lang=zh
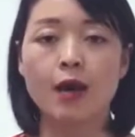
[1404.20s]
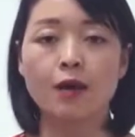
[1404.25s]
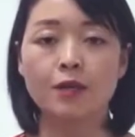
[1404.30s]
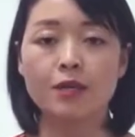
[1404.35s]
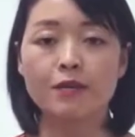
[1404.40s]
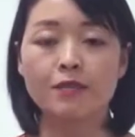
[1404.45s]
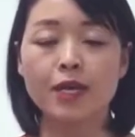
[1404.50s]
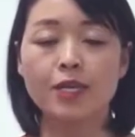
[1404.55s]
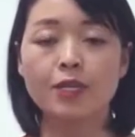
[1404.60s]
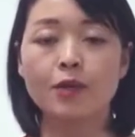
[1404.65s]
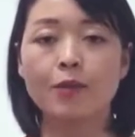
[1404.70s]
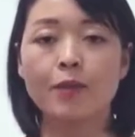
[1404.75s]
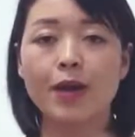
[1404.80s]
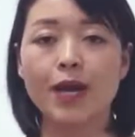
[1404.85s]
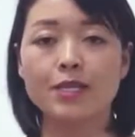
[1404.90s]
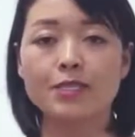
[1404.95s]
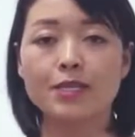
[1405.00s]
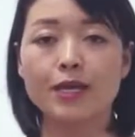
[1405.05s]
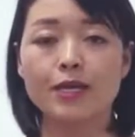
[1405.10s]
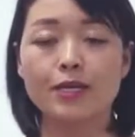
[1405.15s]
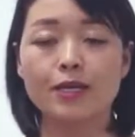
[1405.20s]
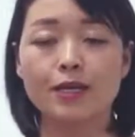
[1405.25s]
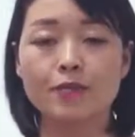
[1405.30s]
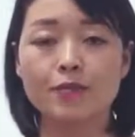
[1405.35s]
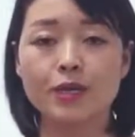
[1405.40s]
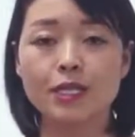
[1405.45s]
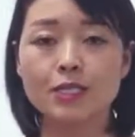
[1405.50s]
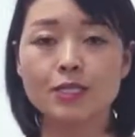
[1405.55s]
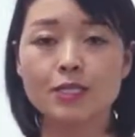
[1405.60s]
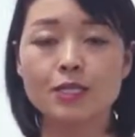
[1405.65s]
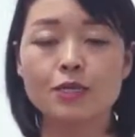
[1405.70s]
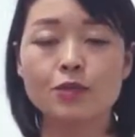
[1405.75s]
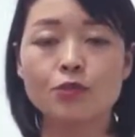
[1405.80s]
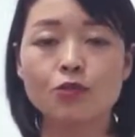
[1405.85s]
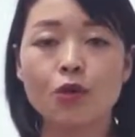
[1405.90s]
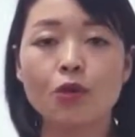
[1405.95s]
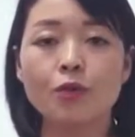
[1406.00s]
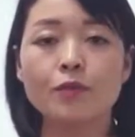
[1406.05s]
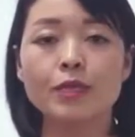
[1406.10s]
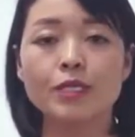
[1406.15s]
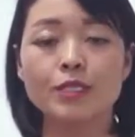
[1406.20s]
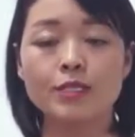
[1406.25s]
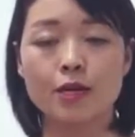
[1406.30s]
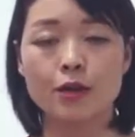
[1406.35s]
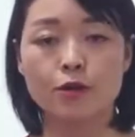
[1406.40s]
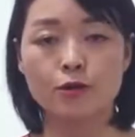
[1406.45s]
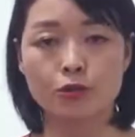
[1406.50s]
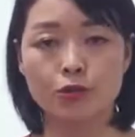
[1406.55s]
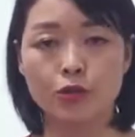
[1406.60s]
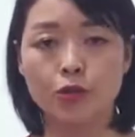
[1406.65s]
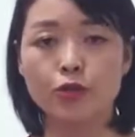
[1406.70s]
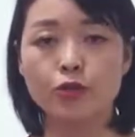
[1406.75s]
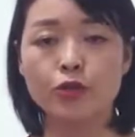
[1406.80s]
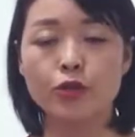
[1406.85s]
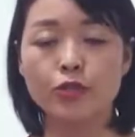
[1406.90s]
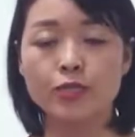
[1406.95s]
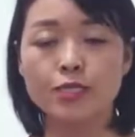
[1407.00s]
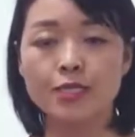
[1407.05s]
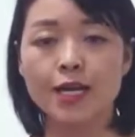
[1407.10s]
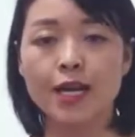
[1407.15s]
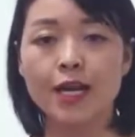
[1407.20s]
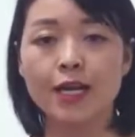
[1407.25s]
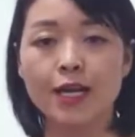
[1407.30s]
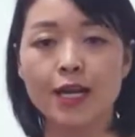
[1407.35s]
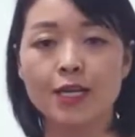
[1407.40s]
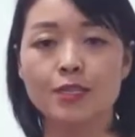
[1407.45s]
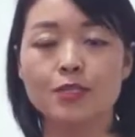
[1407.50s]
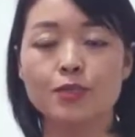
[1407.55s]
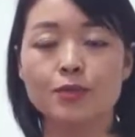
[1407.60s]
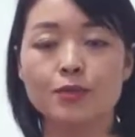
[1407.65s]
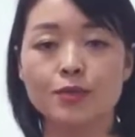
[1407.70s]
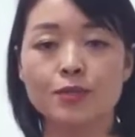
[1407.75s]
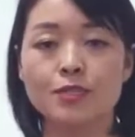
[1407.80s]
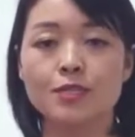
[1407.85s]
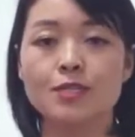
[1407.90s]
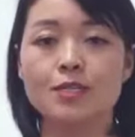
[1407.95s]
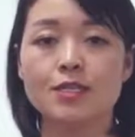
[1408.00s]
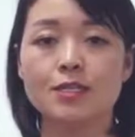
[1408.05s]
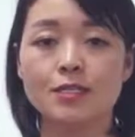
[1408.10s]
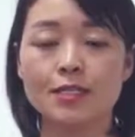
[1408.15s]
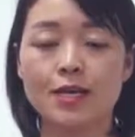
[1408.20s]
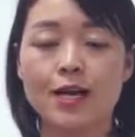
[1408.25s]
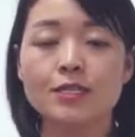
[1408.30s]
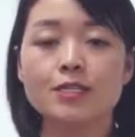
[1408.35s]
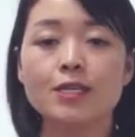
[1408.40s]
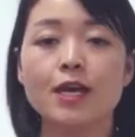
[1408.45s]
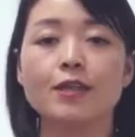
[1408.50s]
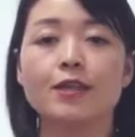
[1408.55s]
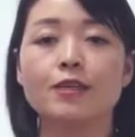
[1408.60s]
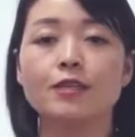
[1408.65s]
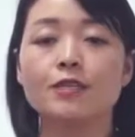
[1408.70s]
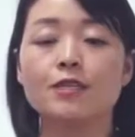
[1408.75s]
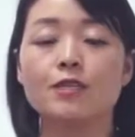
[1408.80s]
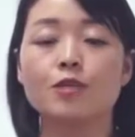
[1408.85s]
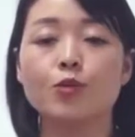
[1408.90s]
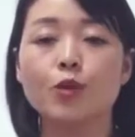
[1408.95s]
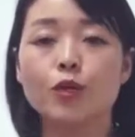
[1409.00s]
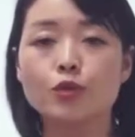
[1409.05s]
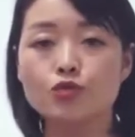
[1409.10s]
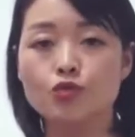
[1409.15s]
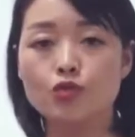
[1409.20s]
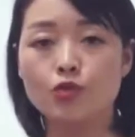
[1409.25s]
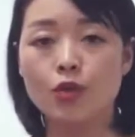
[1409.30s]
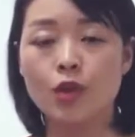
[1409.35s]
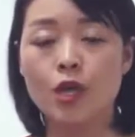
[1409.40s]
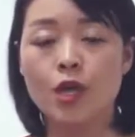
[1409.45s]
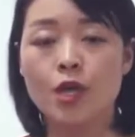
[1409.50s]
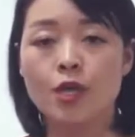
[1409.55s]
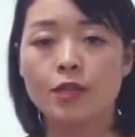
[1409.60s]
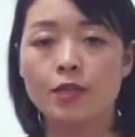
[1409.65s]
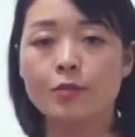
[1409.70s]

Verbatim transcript: 好，另外呢，我们还讲了一个名词一多，名词二多，多起来个形容词的 s 嘎这样的一个疑问句。